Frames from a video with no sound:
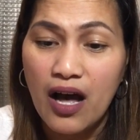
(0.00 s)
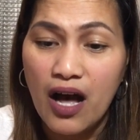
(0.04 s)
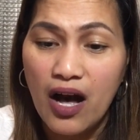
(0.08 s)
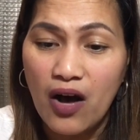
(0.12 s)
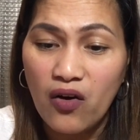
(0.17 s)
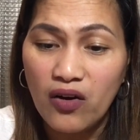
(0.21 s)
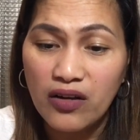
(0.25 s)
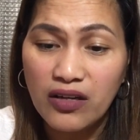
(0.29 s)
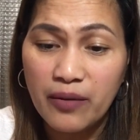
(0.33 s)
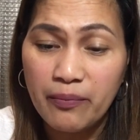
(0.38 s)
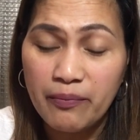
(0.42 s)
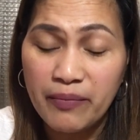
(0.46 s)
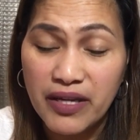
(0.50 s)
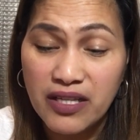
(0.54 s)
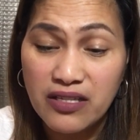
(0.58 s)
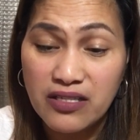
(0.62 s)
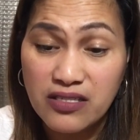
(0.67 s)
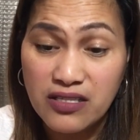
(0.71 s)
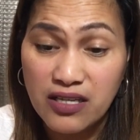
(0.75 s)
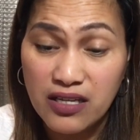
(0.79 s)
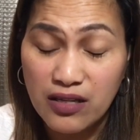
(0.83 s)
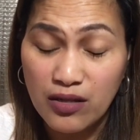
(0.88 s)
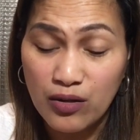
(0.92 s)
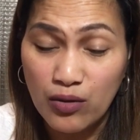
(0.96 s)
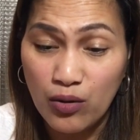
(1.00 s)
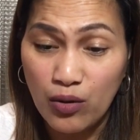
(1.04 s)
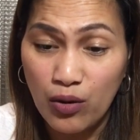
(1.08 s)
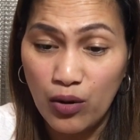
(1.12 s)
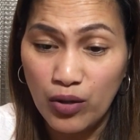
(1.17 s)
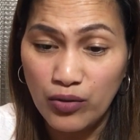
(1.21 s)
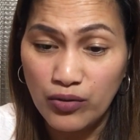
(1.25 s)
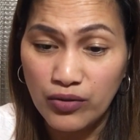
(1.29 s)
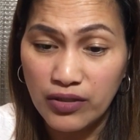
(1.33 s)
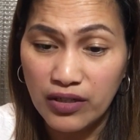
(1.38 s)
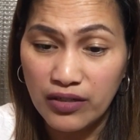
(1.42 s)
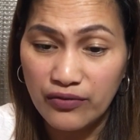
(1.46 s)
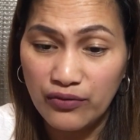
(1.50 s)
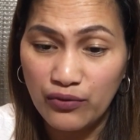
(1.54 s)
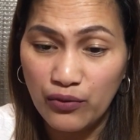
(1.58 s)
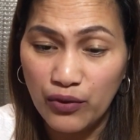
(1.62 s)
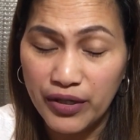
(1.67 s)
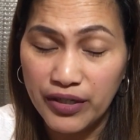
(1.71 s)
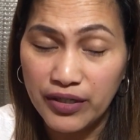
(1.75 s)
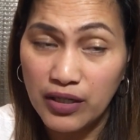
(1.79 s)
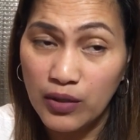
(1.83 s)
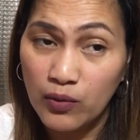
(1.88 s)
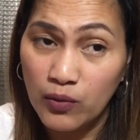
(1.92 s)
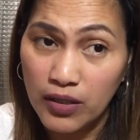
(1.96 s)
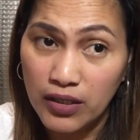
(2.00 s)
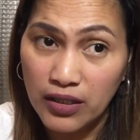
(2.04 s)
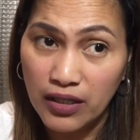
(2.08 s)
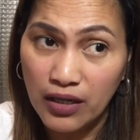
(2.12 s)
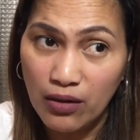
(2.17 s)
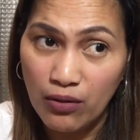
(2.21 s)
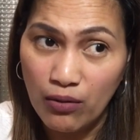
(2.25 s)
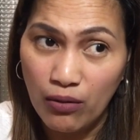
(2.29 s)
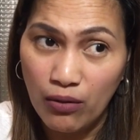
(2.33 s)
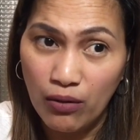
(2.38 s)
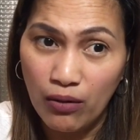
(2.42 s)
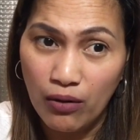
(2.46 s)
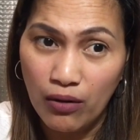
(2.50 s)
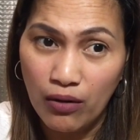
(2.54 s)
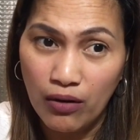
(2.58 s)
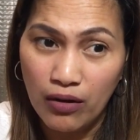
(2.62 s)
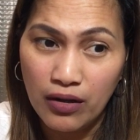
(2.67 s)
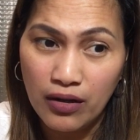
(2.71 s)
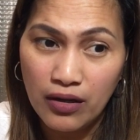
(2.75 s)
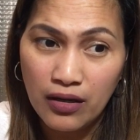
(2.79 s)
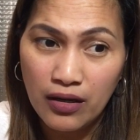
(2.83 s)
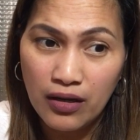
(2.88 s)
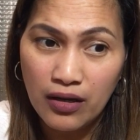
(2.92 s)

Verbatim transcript: Ako napansin ko, nung nag-41 ako,